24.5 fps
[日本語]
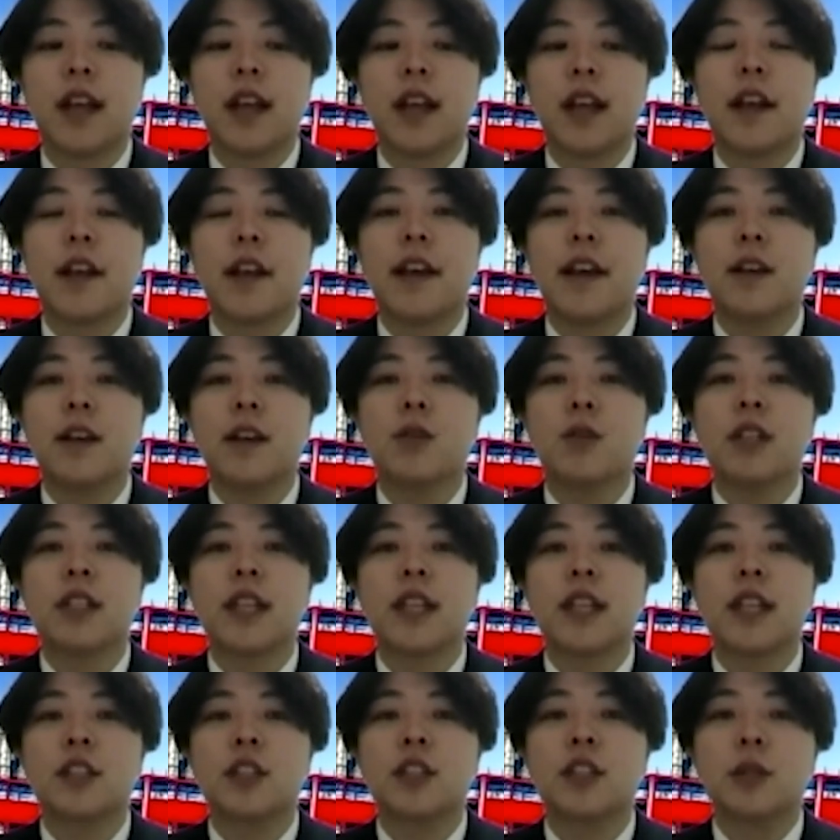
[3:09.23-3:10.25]
英語に対
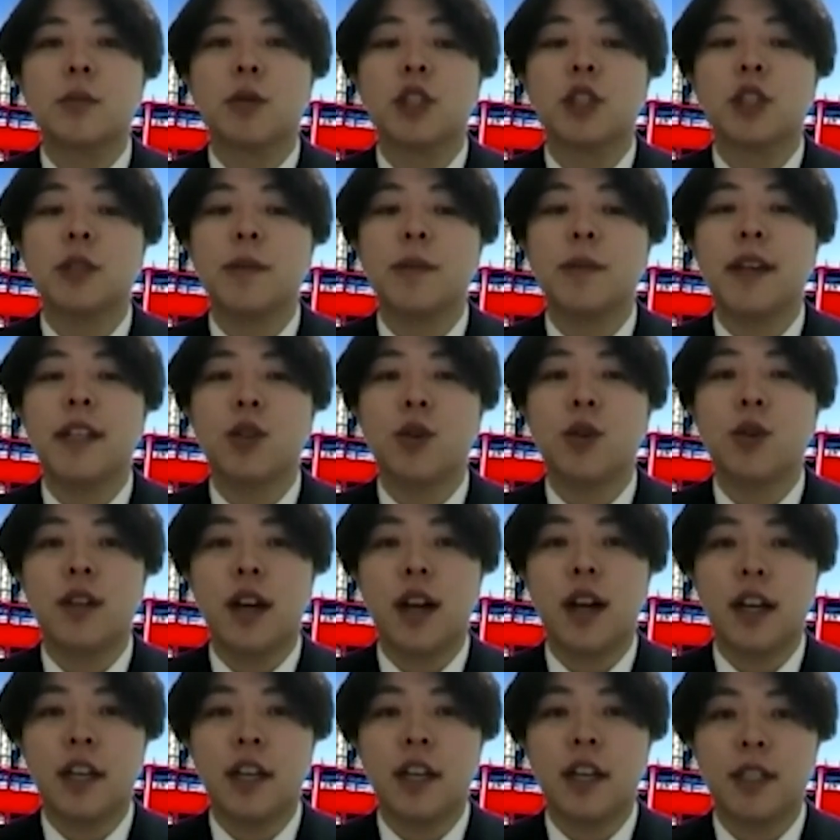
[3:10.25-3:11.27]
するモチベーションが上が
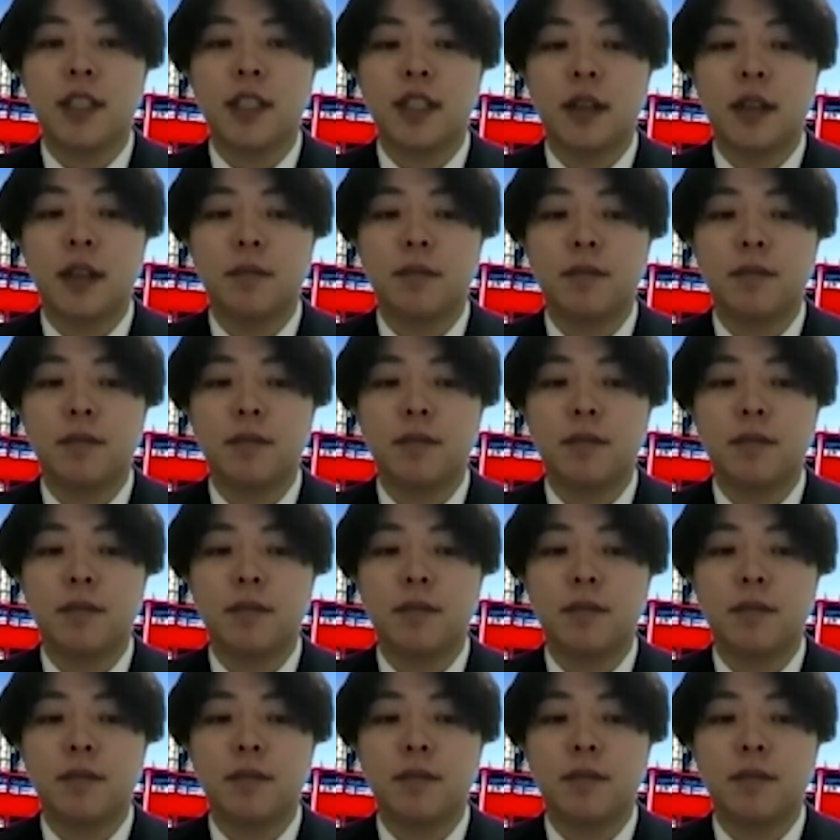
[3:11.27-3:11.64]
りました。